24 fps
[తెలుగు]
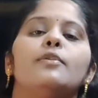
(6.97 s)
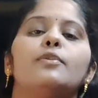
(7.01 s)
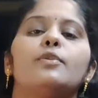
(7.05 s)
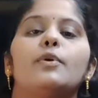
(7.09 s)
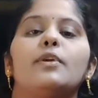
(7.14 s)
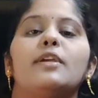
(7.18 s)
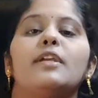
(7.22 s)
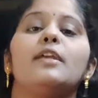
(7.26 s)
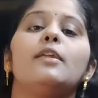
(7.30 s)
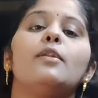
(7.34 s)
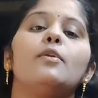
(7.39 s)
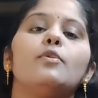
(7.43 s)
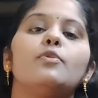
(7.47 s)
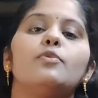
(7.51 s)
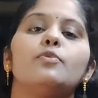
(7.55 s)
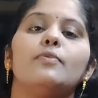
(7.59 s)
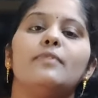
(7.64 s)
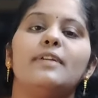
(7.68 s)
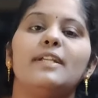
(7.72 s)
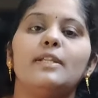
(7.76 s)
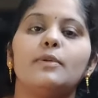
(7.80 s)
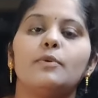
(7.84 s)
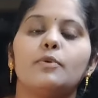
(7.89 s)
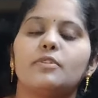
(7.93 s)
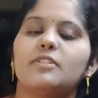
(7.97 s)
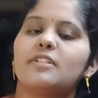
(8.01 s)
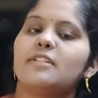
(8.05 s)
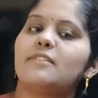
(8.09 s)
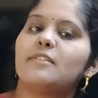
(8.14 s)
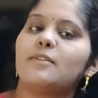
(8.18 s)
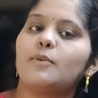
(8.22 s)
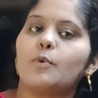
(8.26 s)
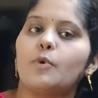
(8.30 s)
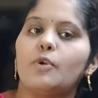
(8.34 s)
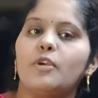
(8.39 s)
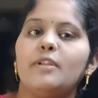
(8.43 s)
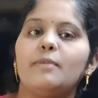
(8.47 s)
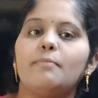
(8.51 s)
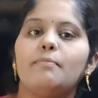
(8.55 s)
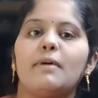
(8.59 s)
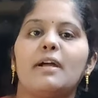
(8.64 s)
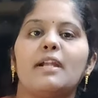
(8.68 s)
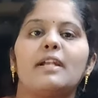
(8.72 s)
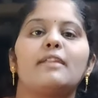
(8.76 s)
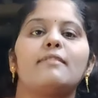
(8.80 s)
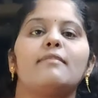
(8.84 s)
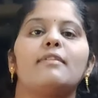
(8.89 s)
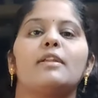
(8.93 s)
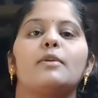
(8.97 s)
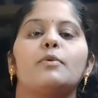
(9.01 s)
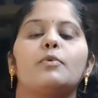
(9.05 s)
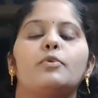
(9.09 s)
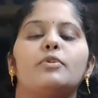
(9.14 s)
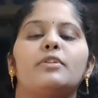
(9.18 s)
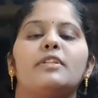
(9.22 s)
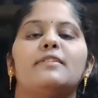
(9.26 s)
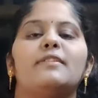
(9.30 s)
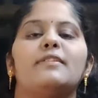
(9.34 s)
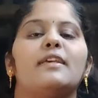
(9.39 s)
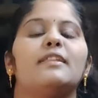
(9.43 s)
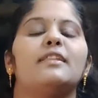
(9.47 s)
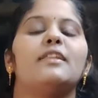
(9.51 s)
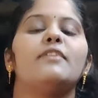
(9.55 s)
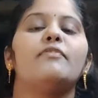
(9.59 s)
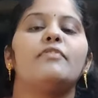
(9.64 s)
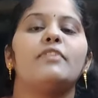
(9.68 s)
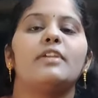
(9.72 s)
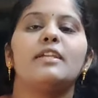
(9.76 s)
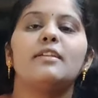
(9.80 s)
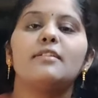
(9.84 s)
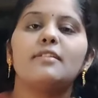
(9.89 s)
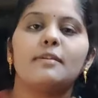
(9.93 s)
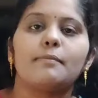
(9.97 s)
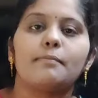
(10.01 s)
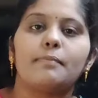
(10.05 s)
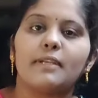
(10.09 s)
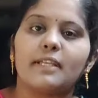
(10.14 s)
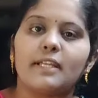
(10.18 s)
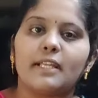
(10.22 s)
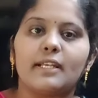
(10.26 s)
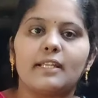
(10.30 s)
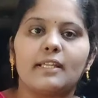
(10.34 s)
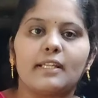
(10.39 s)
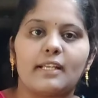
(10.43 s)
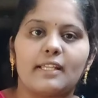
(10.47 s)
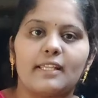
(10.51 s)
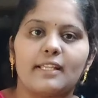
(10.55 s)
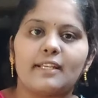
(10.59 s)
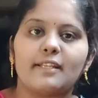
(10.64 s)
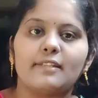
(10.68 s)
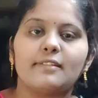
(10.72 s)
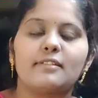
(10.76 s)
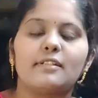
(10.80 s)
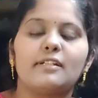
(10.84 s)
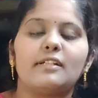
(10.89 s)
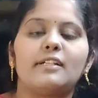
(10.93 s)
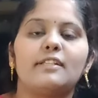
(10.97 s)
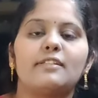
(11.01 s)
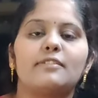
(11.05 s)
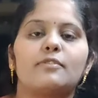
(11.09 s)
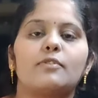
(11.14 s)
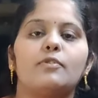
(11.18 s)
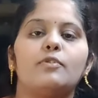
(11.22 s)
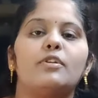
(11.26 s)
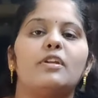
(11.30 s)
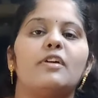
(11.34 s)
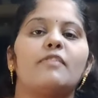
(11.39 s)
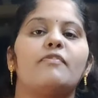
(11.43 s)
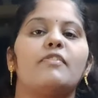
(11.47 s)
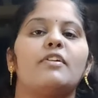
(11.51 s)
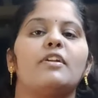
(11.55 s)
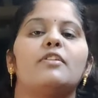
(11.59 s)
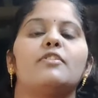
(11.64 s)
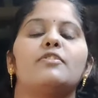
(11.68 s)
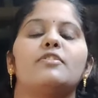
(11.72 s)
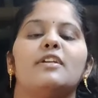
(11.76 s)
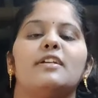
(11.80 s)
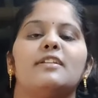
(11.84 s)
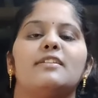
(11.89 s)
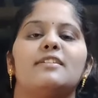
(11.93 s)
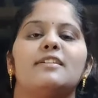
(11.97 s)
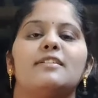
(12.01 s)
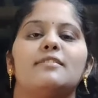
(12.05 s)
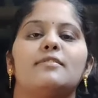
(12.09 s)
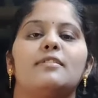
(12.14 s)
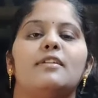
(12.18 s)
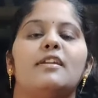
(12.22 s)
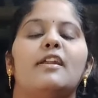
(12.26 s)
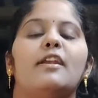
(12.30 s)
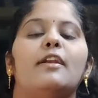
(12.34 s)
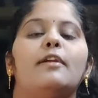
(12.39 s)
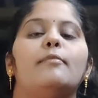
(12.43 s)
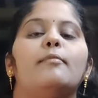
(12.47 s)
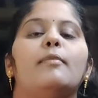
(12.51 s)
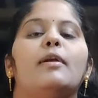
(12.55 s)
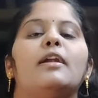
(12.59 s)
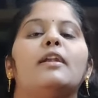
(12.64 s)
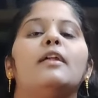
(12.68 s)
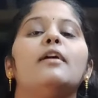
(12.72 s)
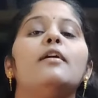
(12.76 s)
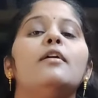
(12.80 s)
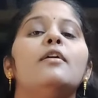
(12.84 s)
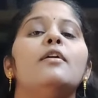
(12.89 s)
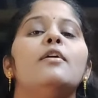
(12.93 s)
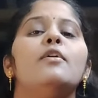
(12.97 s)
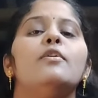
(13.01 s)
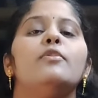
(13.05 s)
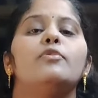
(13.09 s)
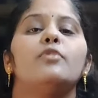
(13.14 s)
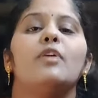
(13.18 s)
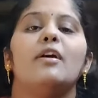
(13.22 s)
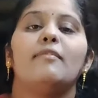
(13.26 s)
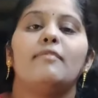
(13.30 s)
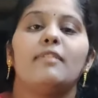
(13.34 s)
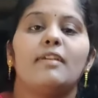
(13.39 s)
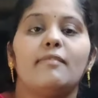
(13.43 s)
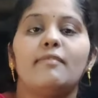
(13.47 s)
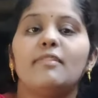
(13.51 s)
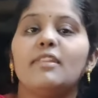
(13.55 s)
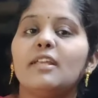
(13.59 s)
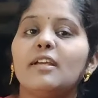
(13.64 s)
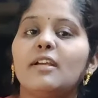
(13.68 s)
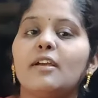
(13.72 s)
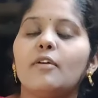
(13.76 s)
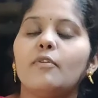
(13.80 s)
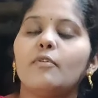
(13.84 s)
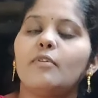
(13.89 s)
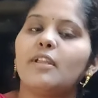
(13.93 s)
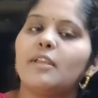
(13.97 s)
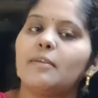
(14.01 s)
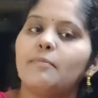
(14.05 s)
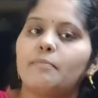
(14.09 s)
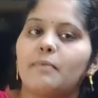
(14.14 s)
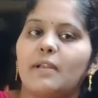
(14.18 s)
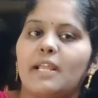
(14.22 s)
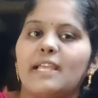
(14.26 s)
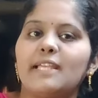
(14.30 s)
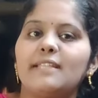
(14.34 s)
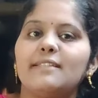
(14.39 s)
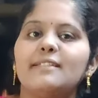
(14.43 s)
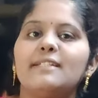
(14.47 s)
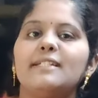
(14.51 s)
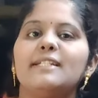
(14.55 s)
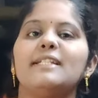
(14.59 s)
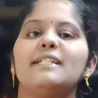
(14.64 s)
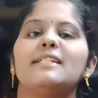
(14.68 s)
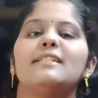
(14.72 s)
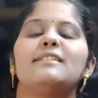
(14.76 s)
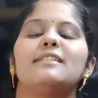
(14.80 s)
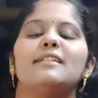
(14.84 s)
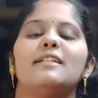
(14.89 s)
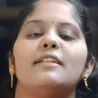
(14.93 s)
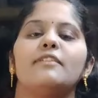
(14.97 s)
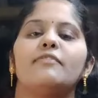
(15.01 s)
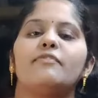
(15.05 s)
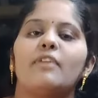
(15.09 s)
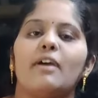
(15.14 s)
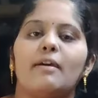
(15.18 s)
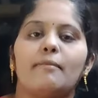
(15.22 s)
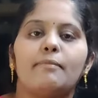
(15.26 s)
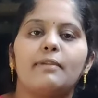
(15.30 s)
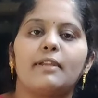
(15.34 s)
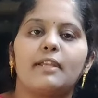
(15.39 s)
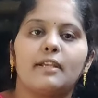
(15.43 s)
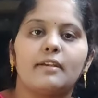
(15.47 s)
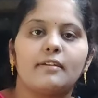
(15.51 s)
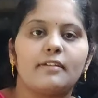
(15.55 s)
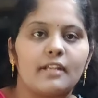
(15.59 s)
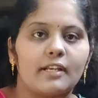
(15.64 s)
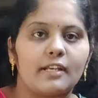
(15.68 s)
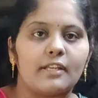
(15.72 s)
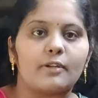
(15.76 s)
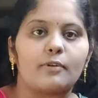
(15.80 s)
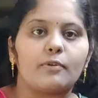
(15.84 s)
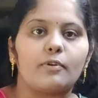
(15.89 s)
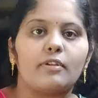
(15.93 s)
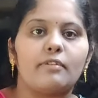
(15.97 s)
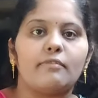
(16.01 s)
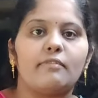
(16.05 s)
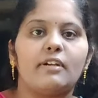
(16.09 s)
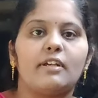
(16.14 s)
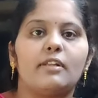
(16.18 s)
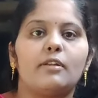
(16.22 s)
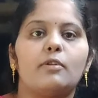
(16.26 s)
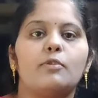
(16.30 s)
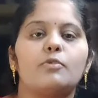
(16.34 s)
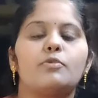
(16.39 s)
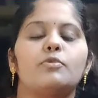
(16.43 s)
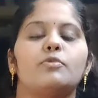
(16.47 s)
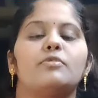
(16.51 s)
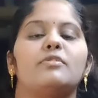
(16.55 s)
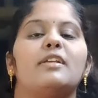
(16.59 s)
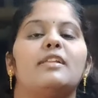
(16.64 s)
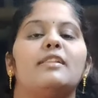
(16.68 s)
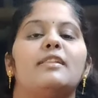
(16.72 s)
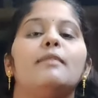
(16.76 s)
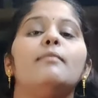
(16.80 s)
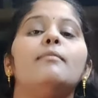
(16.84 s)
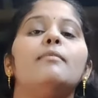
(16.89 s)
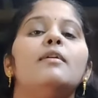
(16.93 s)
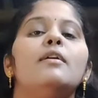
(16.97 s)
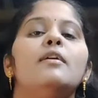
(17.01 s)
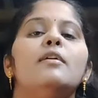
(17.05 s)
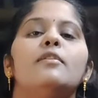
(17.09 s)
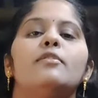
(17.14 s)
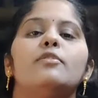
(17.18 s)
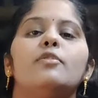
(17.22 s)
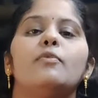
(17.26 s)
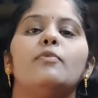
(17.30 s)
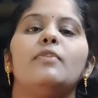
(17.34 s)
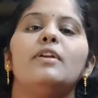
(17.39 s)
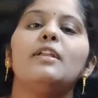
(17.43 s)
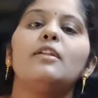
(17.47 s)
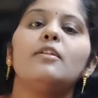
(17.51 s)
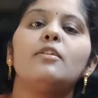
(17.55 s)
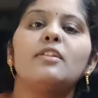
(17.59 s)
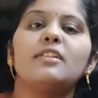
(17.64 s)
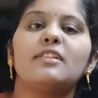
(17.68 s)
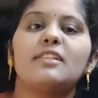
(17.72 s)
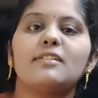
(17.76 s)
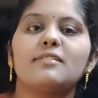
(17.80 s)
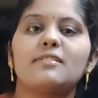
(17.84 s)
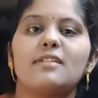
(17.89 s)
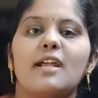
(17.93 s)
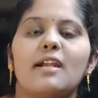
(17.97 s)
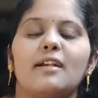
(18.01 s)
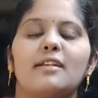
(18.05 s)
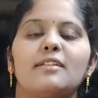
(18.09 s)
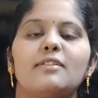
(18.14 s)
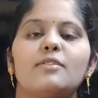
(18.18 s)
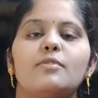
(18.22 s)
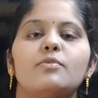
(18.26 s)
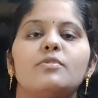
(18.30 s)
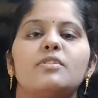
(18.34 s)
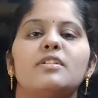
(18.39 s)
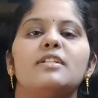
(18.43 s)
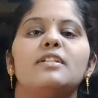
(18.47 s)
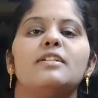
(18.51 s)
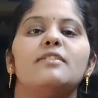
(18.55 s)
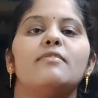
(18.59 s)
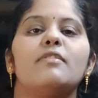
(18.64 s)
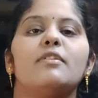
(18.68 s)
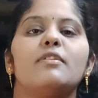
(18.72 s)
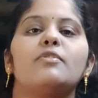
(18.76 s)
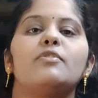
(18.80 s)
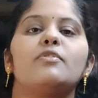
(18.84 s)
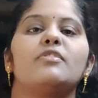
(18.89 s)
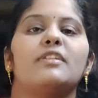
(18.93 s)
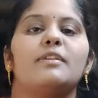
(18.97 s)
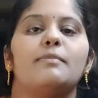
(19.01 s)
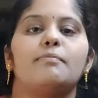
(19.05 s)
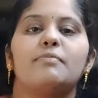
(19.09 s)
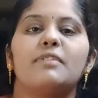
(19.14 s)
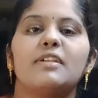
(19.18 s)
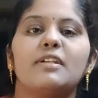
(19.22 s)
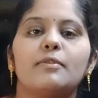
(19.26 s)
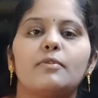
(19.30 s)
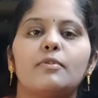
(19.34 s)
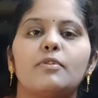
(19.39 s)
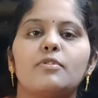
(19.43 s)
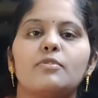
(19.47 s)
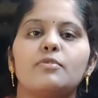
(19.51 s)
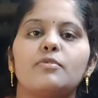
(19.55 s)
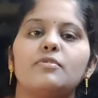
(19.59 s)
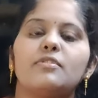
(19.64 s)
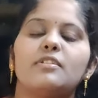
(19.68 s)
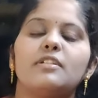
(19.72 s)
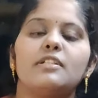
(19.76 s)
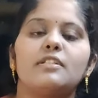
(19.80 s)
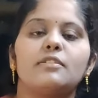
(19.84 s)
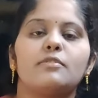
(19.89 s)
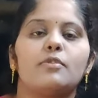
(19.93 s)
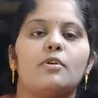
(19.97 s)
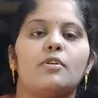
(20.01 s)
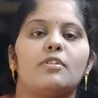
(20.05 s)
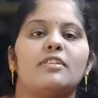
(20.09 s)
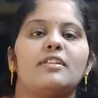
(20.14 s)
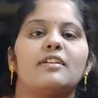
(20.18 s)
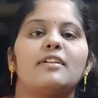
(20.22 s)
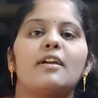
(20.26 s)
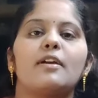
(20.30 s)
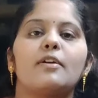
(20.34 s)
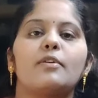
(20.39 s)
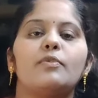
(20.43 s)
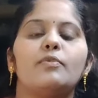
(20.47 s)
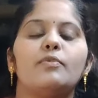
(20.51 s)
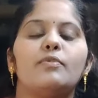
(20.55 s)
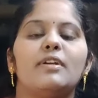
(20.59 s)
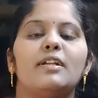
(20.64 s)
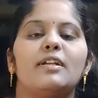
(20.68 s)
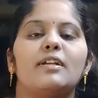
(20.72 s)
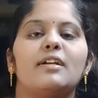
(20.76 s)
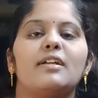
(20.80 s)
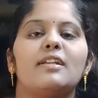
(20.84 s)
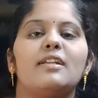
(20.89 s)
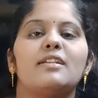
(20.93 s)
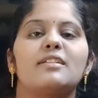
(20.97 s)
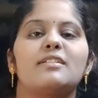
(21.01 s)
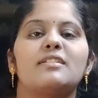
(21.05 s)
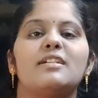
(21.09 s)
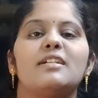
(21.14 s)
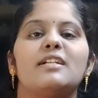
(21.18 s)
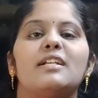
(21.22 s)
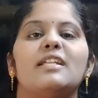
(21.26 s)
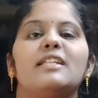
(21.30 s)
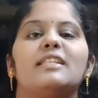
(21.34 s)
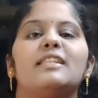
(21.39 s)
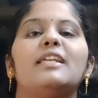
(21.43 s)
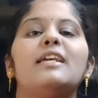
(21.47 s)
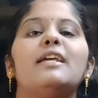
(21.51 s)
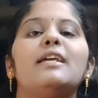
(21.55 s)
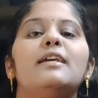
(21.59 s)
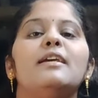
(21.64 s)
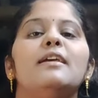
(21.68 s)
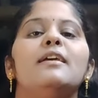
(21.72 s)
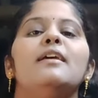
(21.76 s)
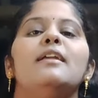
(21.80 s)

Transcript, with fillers: సో ఈ రోజు వీడియో వచ్చేసి కొన్ని పార్టీ వేర్ కుర్తీస్ అయితే ఫ్రీ షిప్పింగ్ అండ్ క్లియరెన్స్ అండ్ డిస్కౌంట్ ఆఫర్ లో షేర్ చేస్తున్నాను అనమాట సో అవి ఏ విధంగా ఉన్నాయి ప్రైస్ డీటెయిల్స్ అంటే ఫ్యాబ్రిక్ అంటే అన్ని కూడా వీడియోలో చూసేద్దాం సో వీడియోని అయితే స్టార్టింగ్ నుంచి ఎండింగ్ వరకు స్కిప్ చేయకుండా చూసేయండి సో అంతేకాకుండా వీడియో నచ్చినట్లయితే